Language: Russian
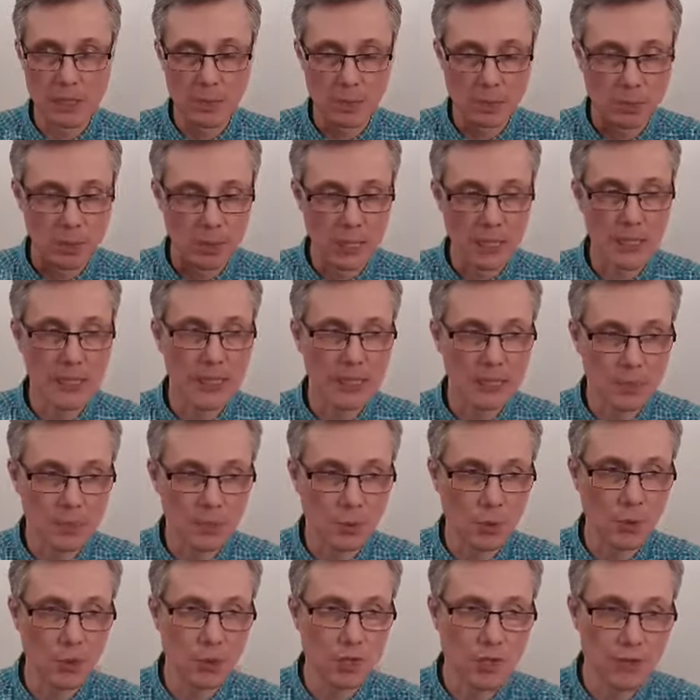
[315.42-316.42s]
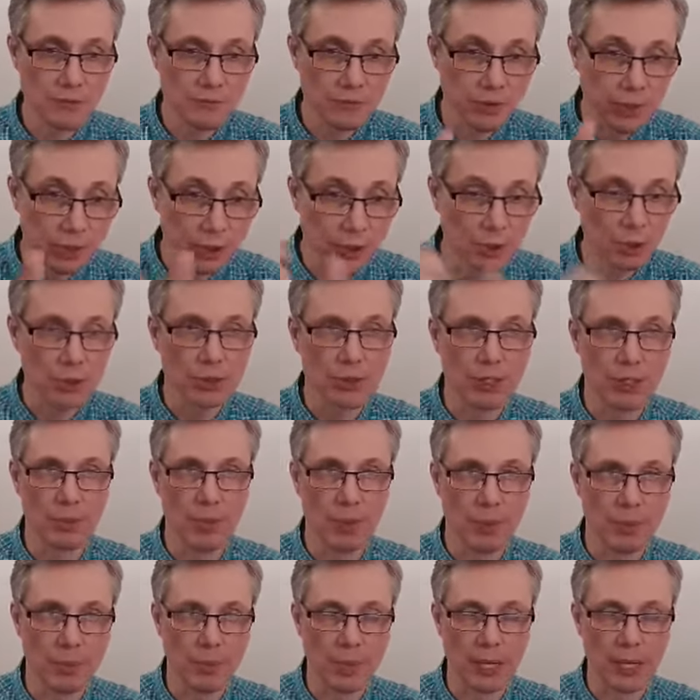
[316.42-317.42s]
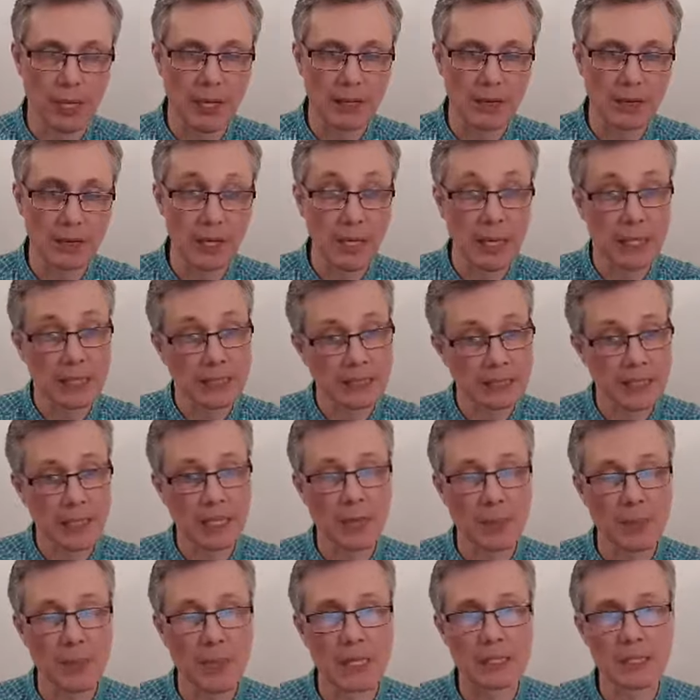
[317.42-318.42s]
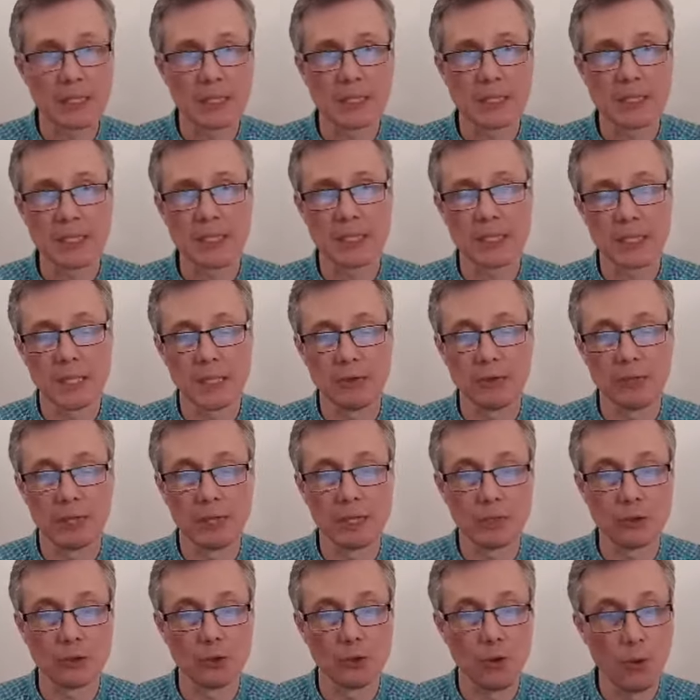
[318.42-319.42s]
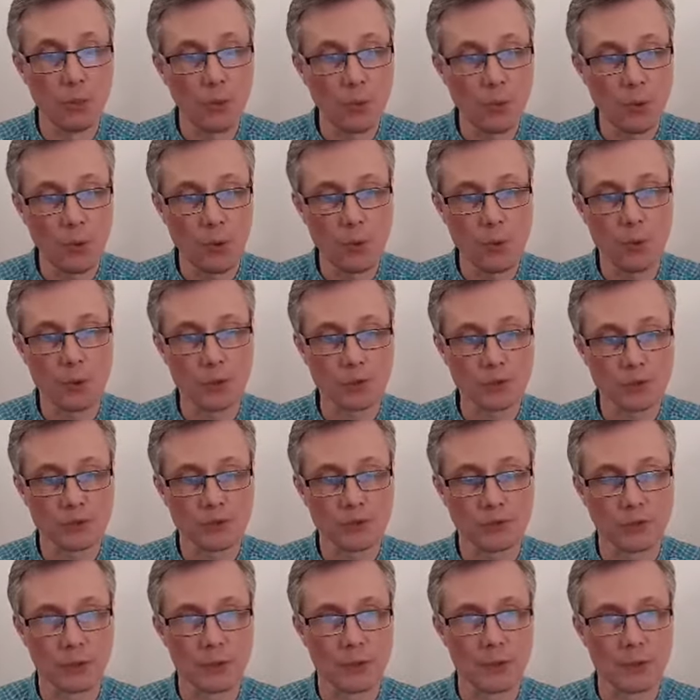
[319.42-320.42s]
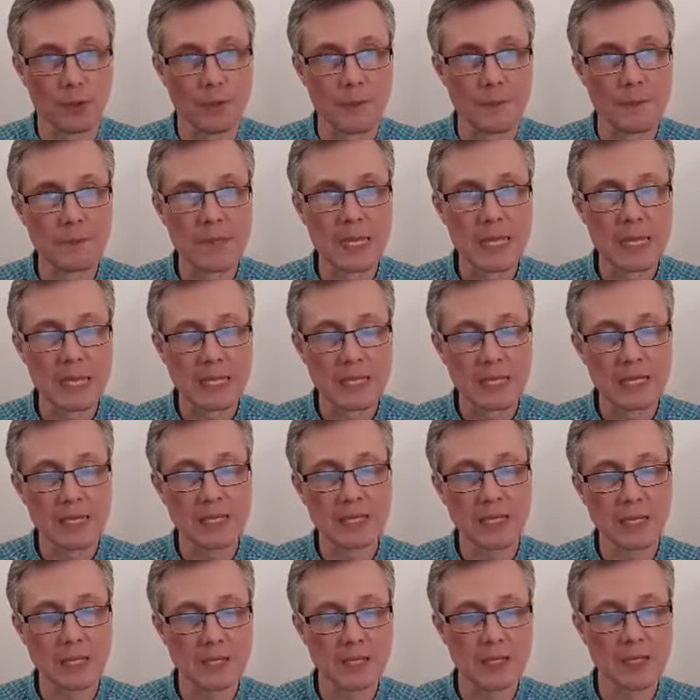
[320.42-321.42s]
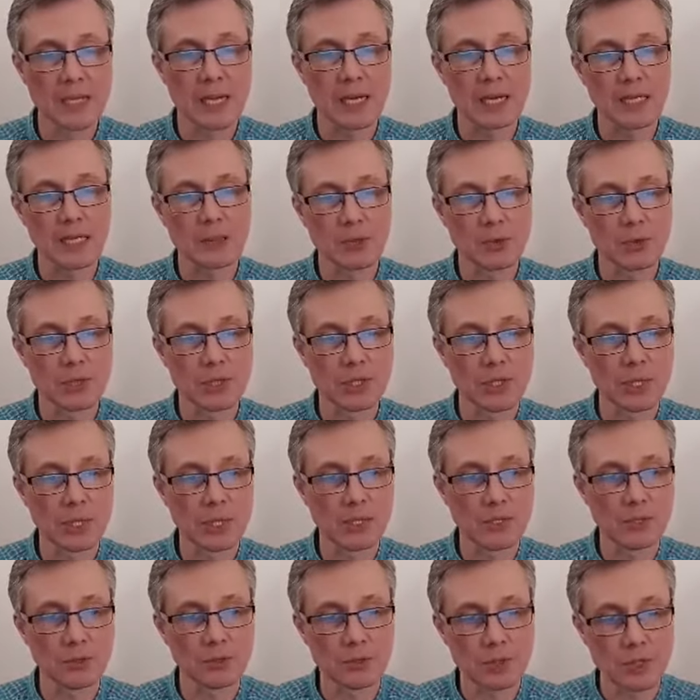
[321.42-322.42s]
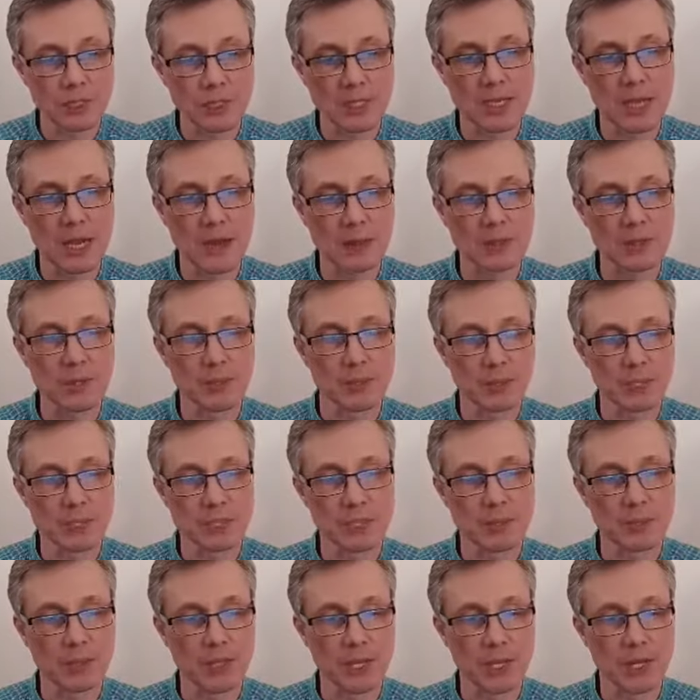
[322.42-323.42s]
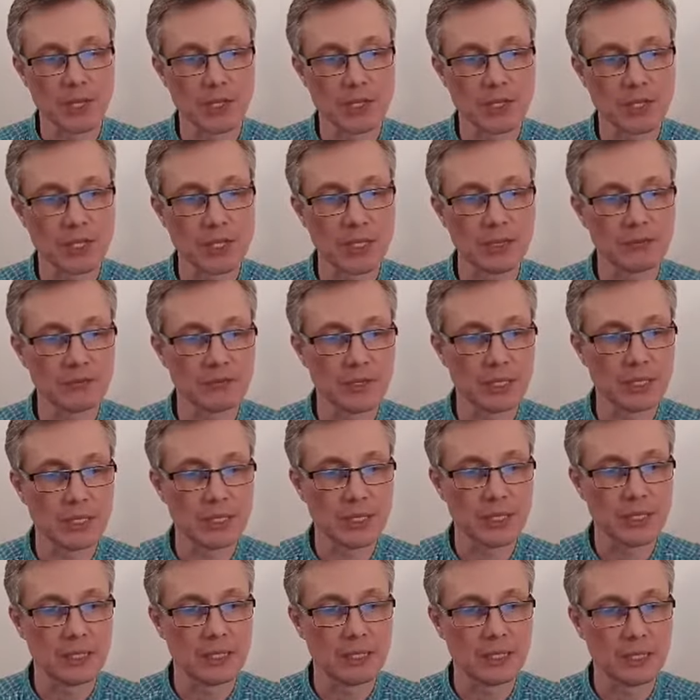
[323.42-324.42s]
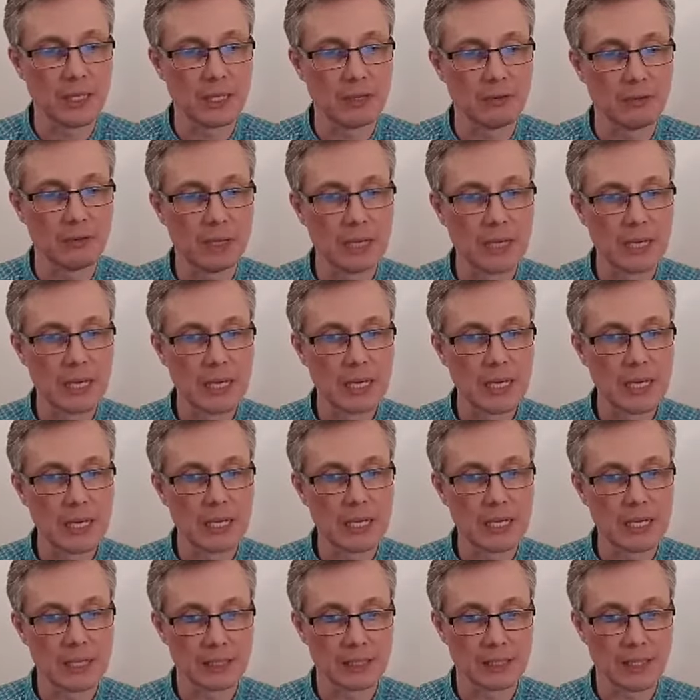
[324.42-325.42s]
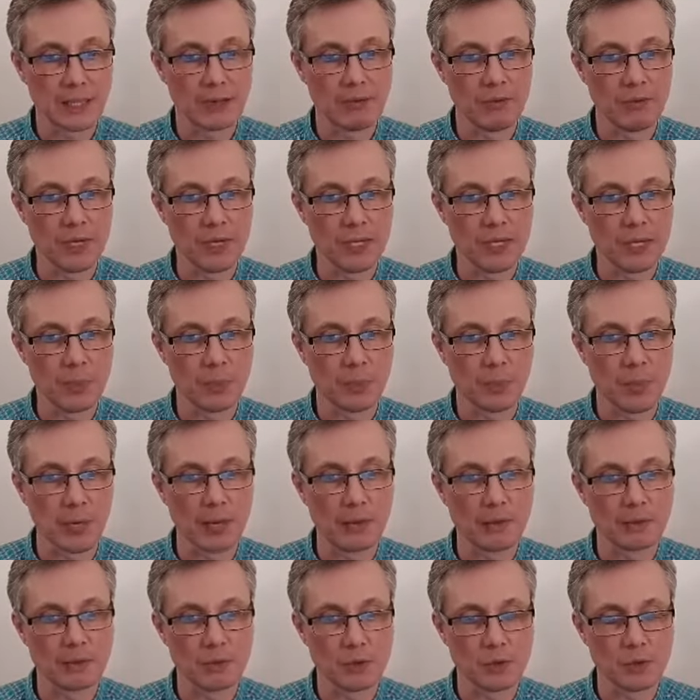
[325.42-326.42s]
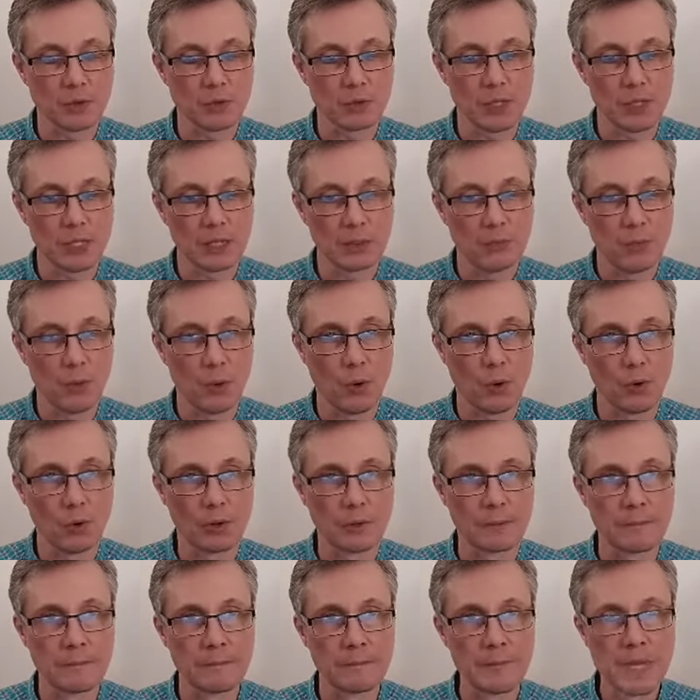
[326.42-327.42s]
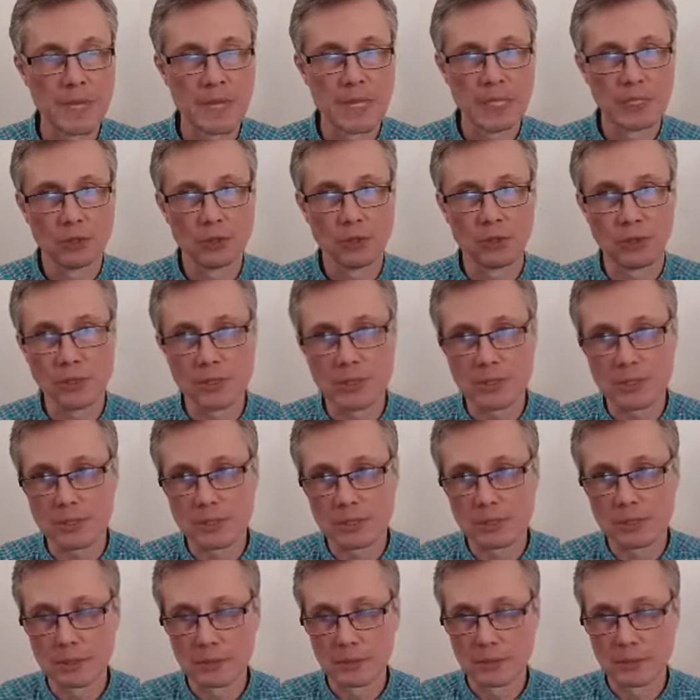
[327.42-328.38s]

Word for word: благость Божия ведет тебя к покаянию. Однако пятый стих говорит, но по упорству твоему и нераскаянному сердцу ты сам себе собираешь гнев на день гнева и откровение праведного суда от Бога. То есть,